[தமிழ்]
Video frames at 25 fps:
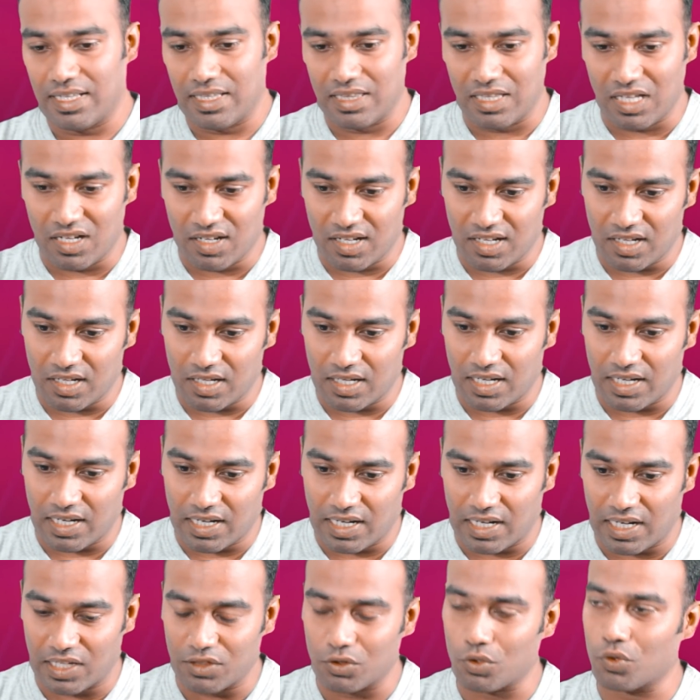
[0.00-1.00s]
இந்த
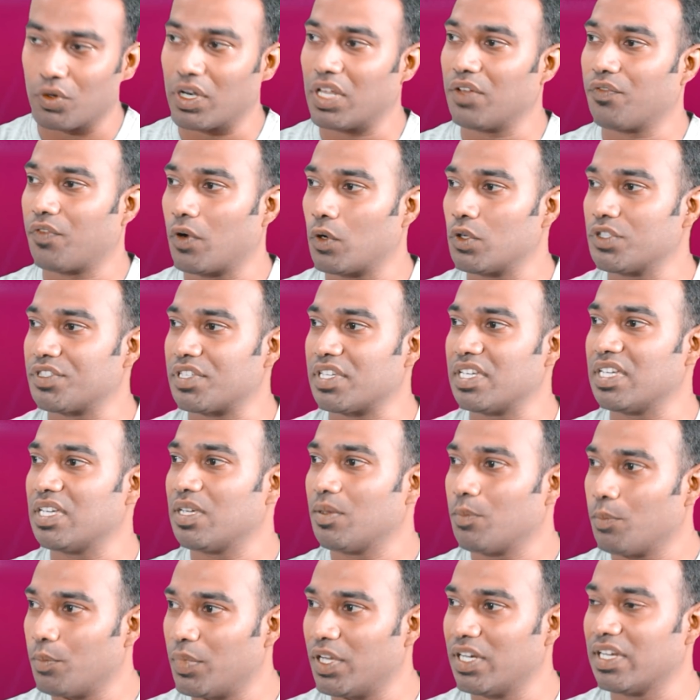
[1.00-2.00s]
அந்தோனி ஃபவுசி
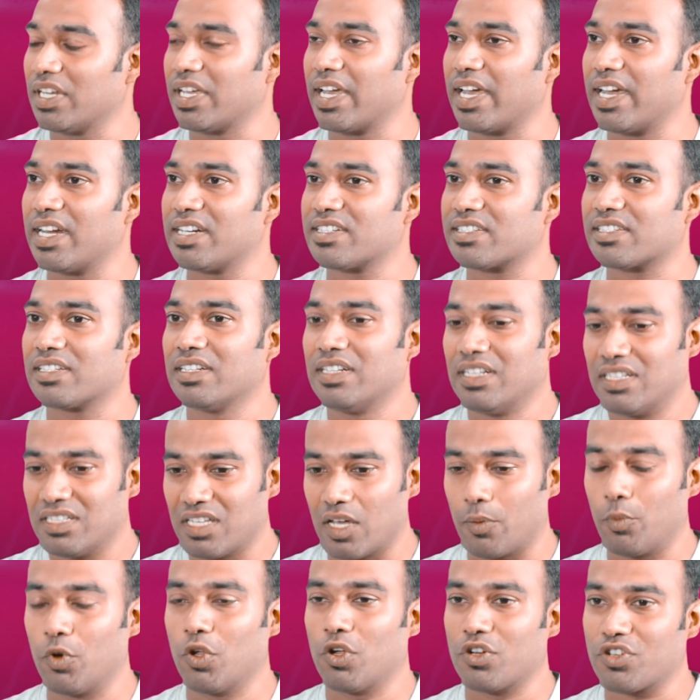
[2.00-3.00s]
பில் கேட்ஸ்
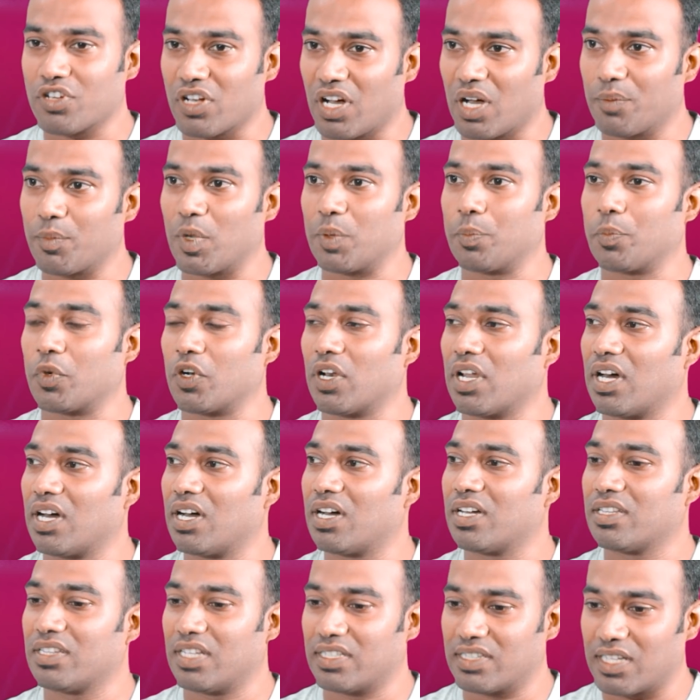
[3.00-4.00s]
டபிள்யூஹெச்ஓ
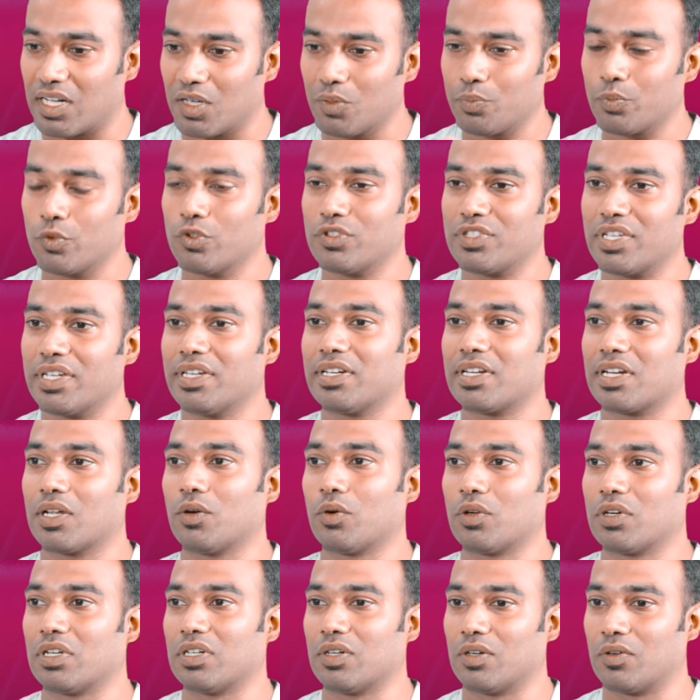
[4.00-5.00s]
அமைப்புலாம் இந்த தடுப்பூசின்ற
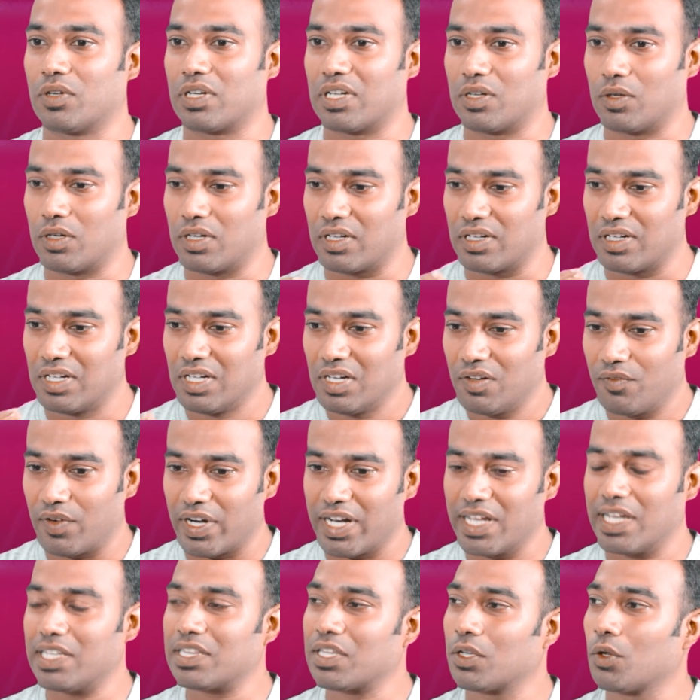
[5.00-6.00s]
ஒன்று ஒரு
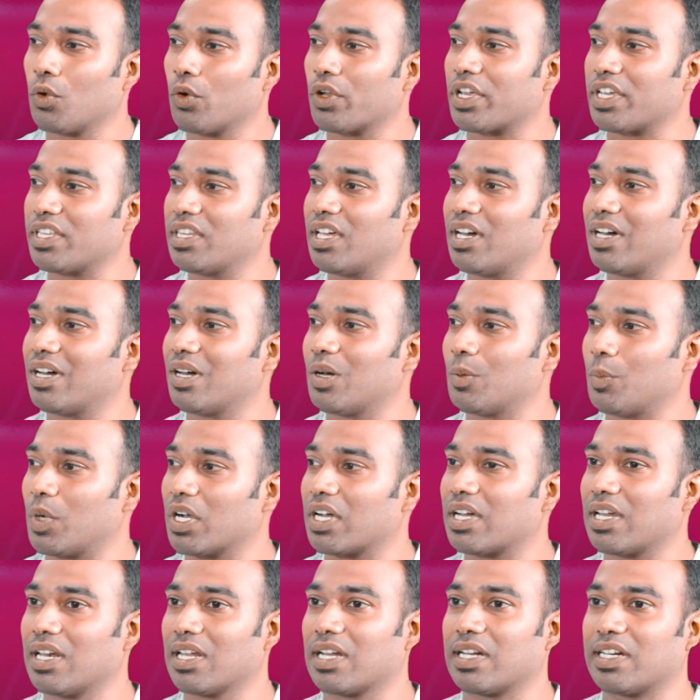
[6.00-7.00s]
வணிகத்தை நோக்கி தான்
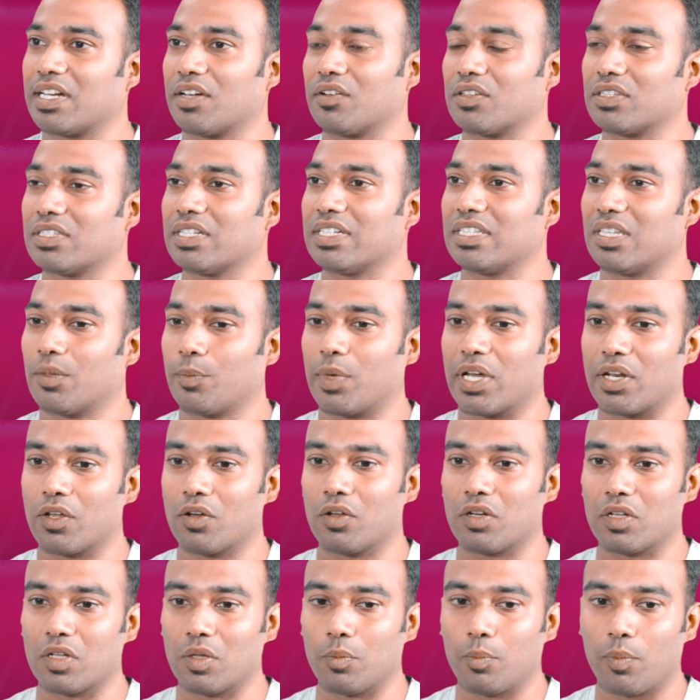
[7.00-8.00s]
மக்கள்கிட்ட வந்து இந்த மாதிரி
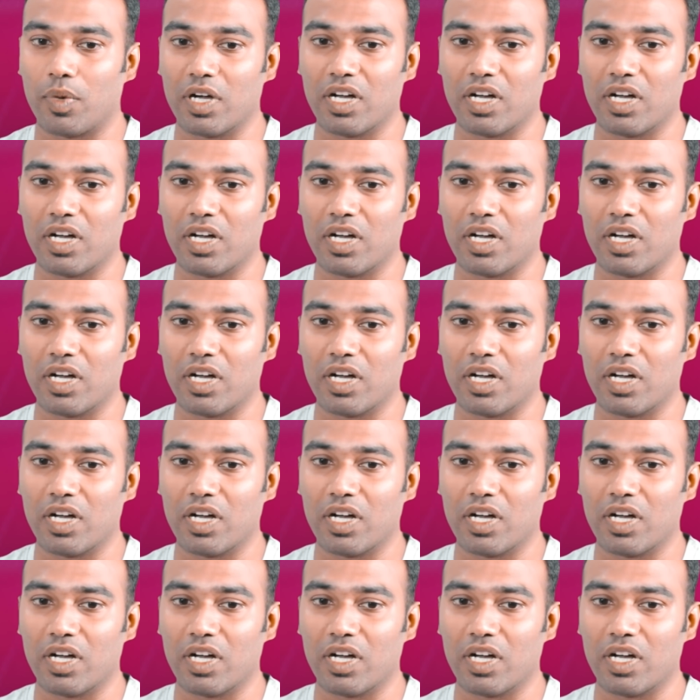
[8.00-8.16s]
ஒரு